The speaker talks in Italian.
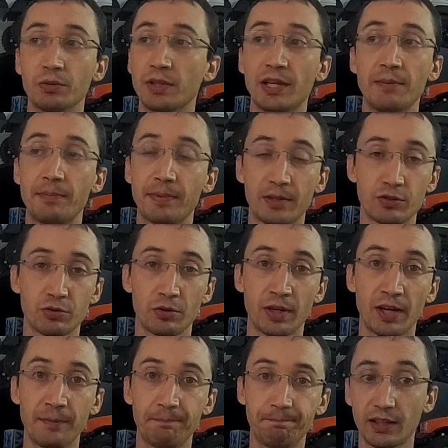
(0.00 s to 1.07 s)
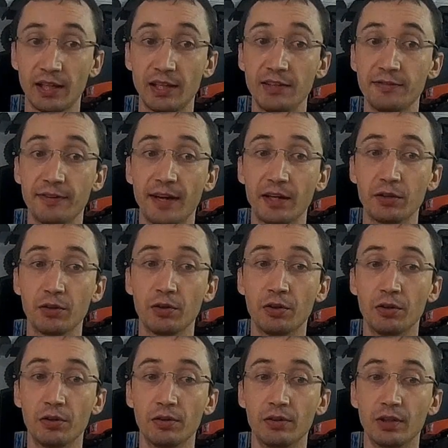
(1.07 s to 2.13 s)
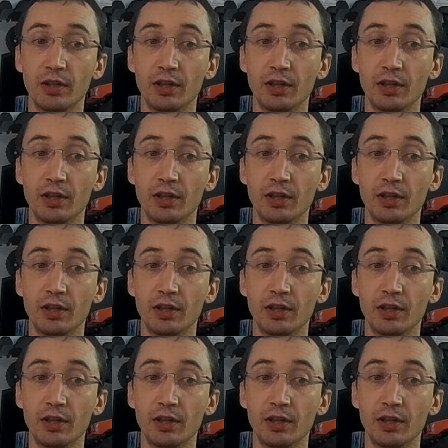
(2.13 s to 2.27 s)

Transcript: delle persone che gli fanno